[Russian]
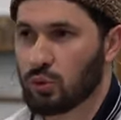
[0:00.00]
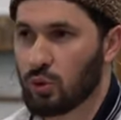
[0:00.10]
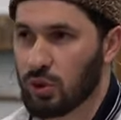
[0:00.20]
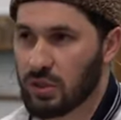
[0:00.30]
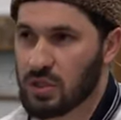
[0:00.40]

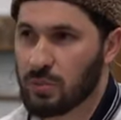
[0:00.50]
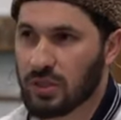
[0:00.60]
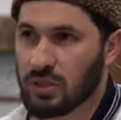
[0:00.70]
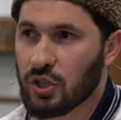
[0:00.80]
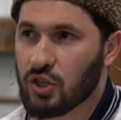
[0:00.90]
только с
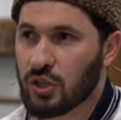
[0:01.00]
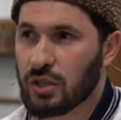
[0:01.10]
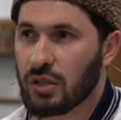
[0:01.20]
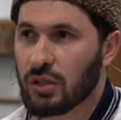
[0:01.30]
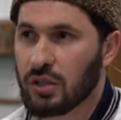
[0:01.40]
поддержкой
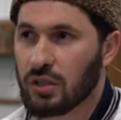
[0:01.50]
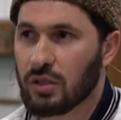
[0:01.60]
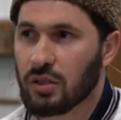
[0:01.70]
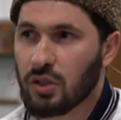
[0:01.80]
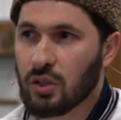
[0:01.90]
Аллаха